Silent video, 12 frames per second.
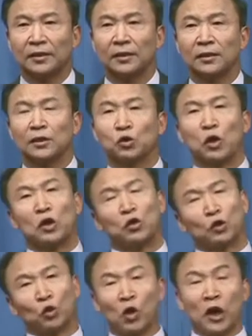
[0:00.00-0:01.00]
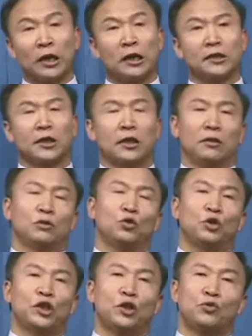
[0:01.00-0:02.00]
所以说，脱离了这个
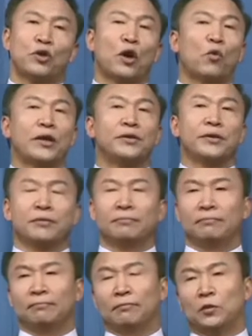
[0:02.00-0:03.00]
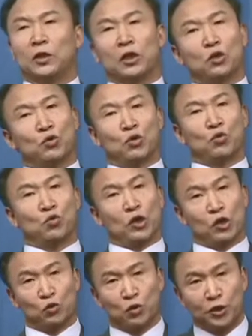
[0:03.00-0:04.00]
具体的语言环境，这个水果的
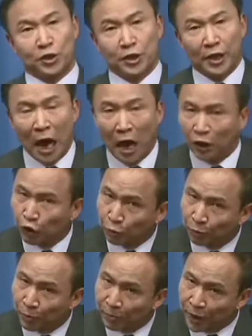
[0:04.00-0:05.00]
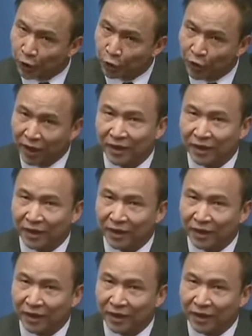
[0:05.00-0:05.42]
所指啊就不明确了。